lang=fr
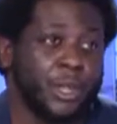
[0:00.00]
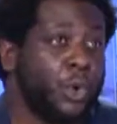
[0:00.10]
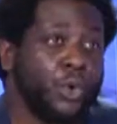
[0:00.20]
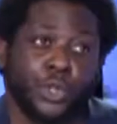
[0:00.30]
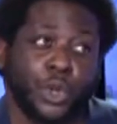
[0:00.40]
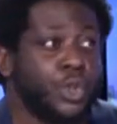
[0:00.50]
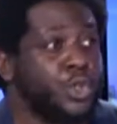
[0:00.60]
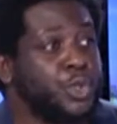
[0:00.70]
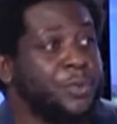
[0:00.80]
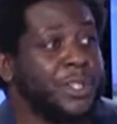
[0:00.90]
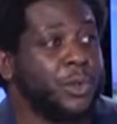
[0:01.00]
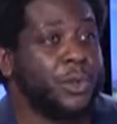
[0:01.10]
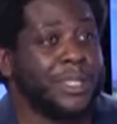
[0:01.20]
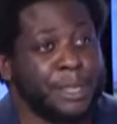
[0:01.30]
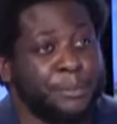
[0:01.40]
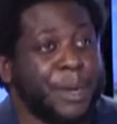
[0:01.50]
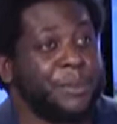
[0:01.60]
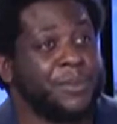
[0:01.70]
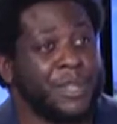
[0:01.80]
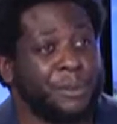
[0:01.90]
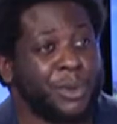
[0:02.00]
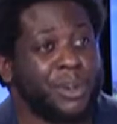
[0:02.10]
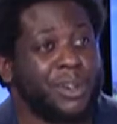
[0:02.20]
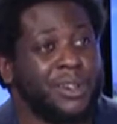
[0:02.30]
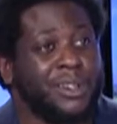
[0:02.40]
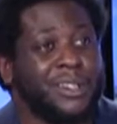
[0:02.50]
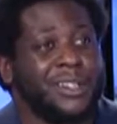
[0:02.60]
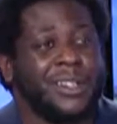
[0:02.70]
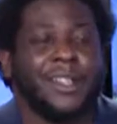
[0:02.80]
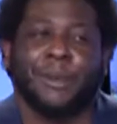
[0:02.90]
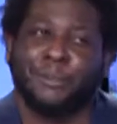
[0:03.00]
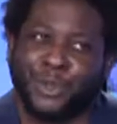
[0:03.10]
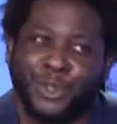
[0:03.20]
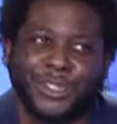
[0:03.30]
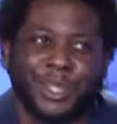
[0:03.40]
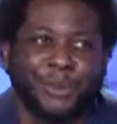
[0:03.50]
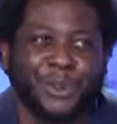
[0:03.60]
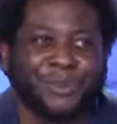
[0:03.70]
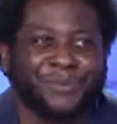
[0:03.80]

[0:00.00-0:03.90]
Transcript: C'est autant que le jeu vidéo. Et ça permet. Ils veulent faire coup double Potentiellement.